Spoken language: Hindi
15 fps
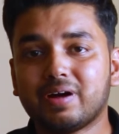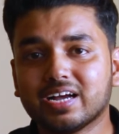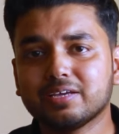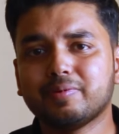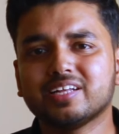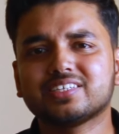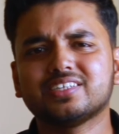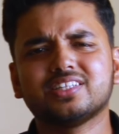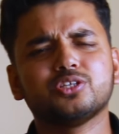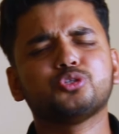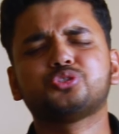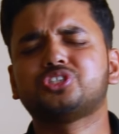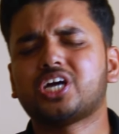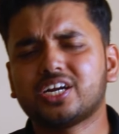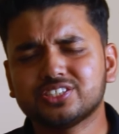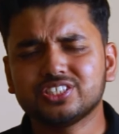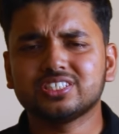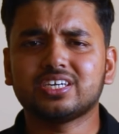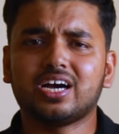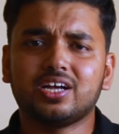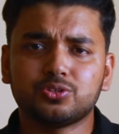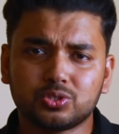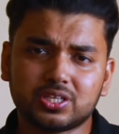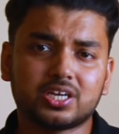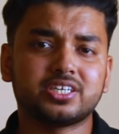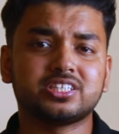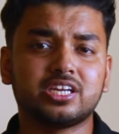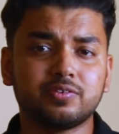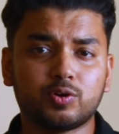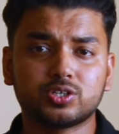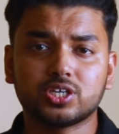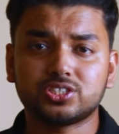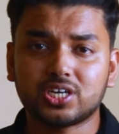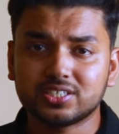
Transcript: बाकी बात करते हैं दोस्तों चार्जिंग का तो थर्टी थ्री का